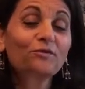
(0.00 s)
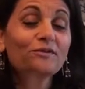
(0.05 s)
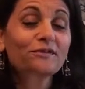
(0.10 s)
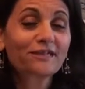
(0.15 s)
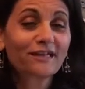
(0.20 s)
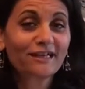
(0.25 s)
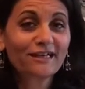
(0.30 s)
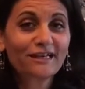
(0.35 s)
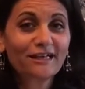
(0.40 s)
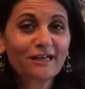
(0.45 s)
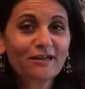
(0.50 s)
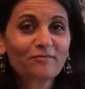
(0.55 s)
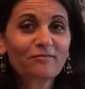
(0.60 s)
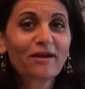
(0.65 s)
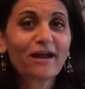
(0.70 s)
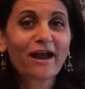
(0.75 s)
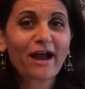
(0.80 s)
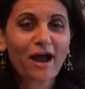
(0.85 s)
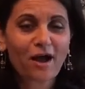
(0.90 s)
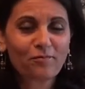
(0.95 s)
उसके लिए
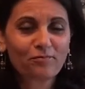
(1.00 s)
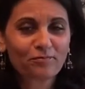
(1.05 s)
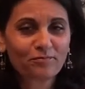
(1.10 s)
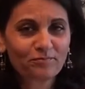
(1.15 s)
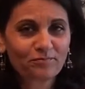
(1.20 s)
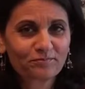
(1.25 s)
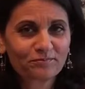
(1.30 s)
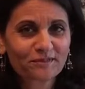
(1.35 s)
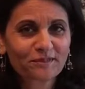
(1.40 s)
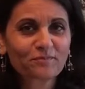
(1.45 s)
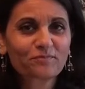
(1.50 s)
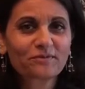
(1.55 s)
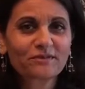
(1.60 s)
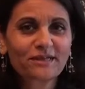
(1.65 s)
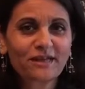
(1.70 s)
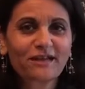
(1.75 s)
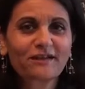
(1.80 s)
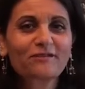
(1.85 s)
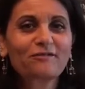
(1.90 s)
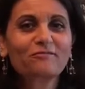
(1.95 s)
मैं आप
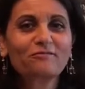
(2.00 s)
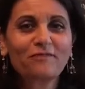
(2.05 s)
सबसे